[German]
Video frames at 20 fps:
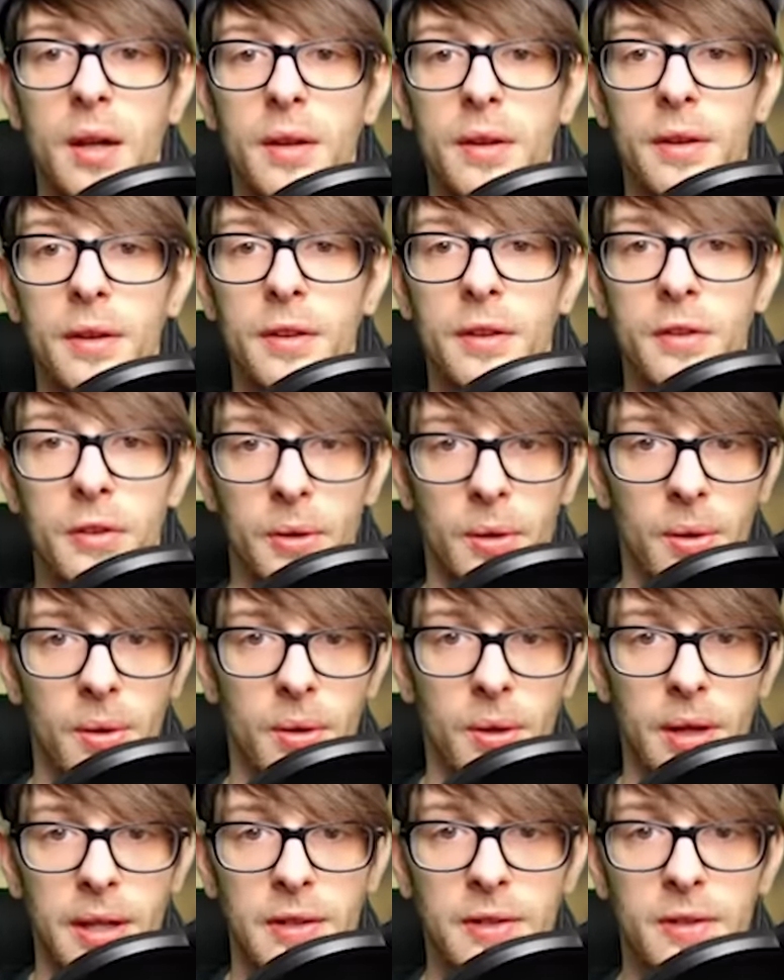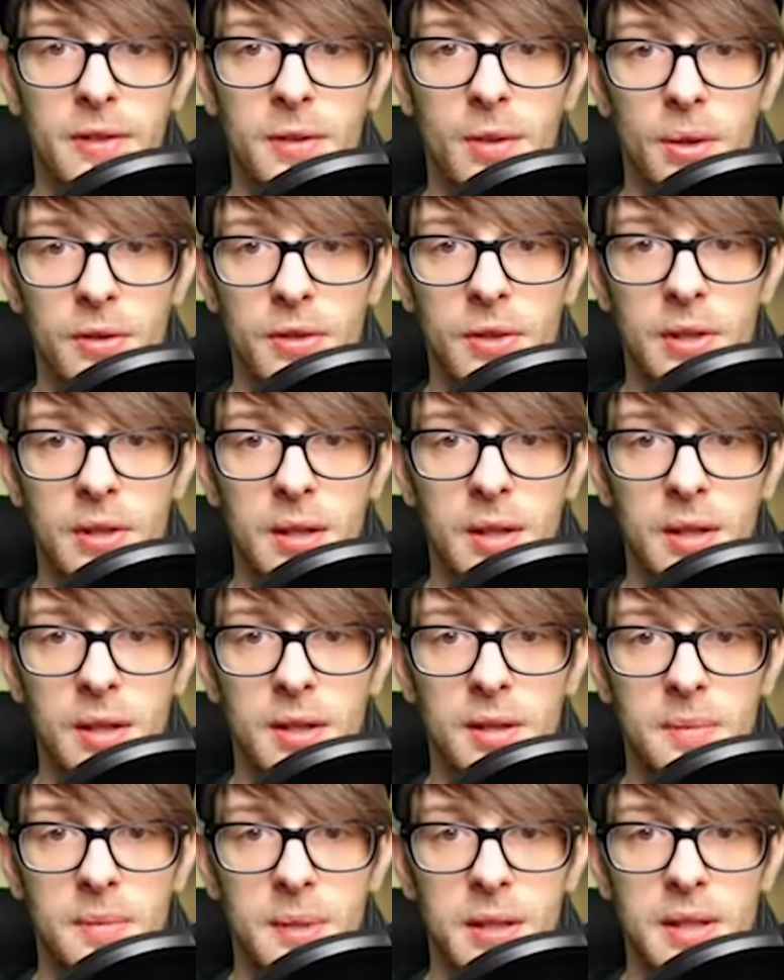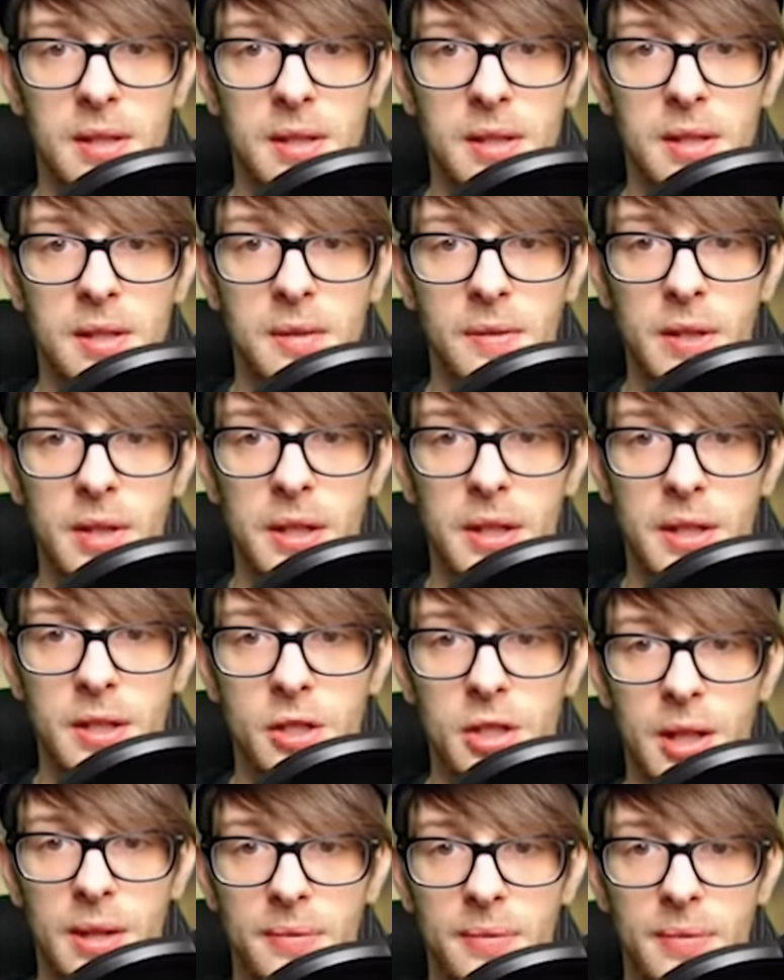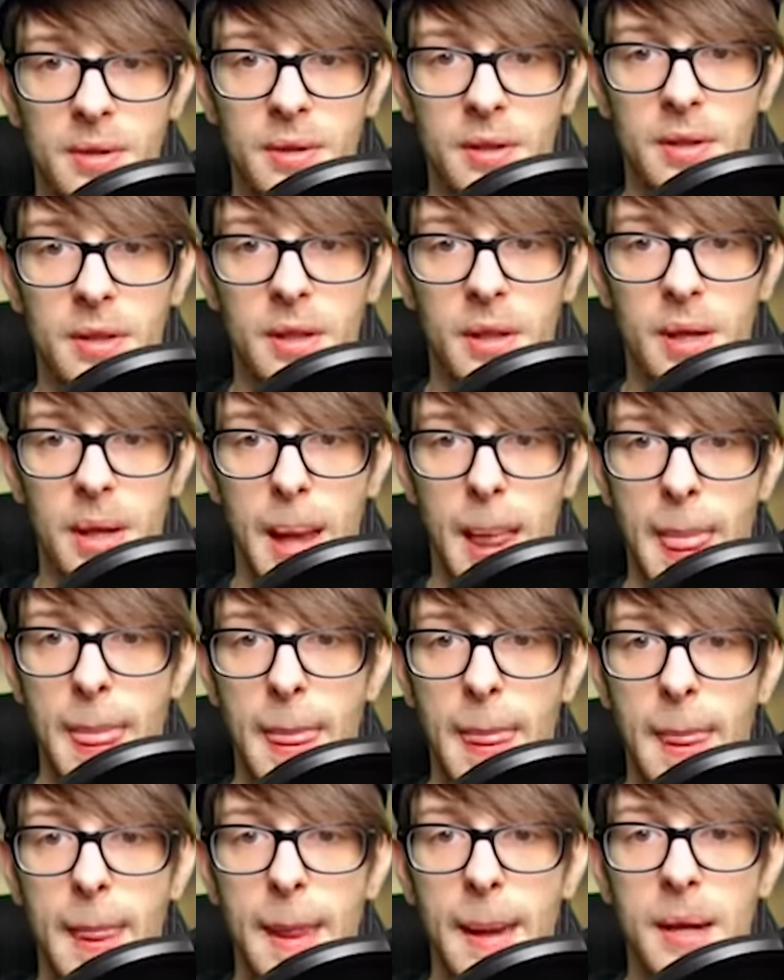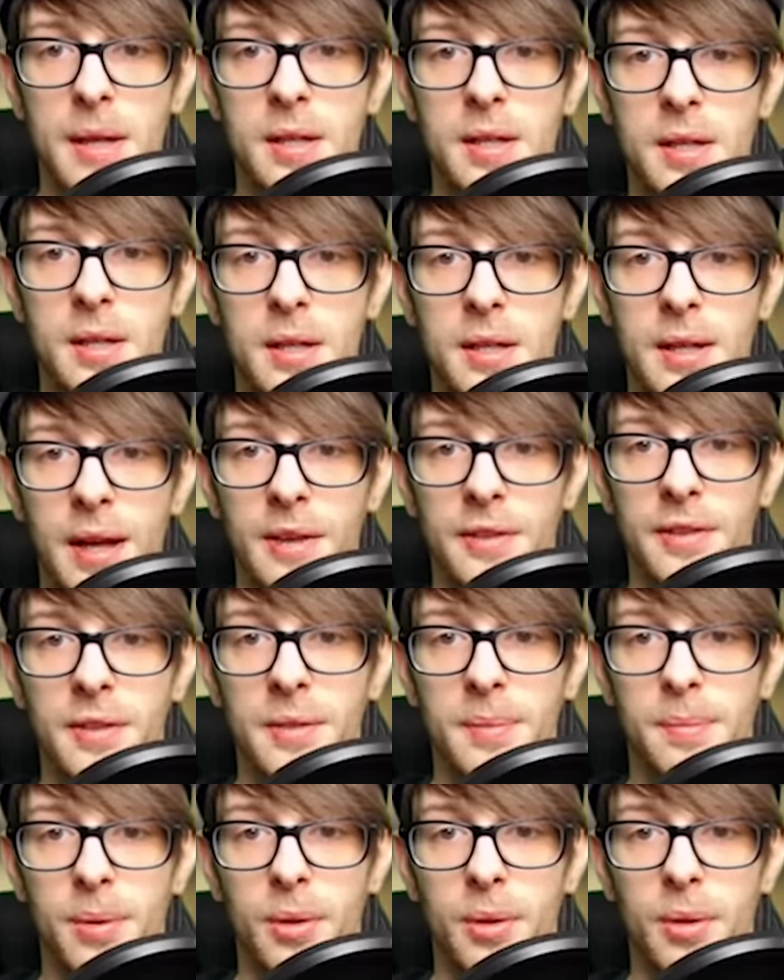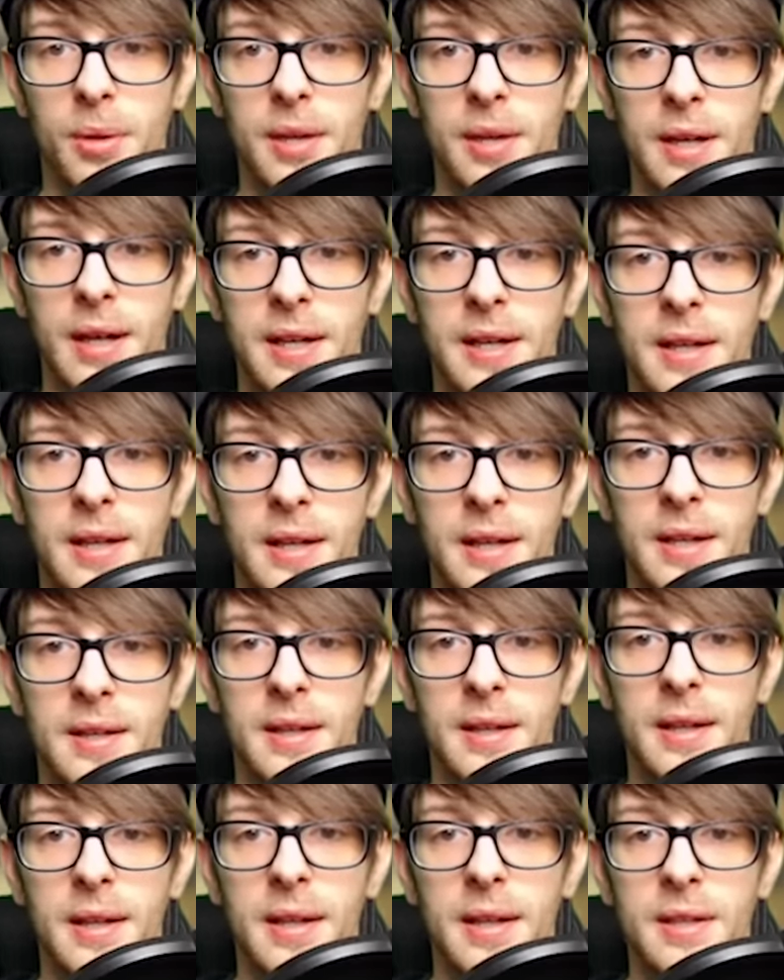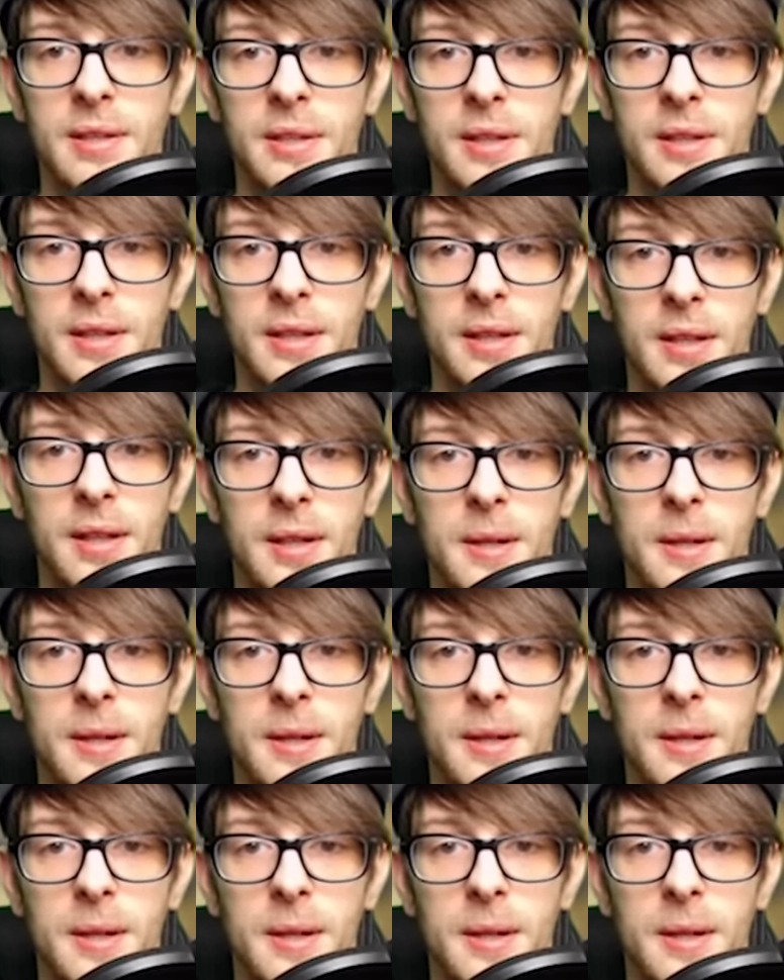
So, jetzt konzentriere ich mich. Ich will es schaffen. Ich, da sind die blöden Raketen. Ja, toll.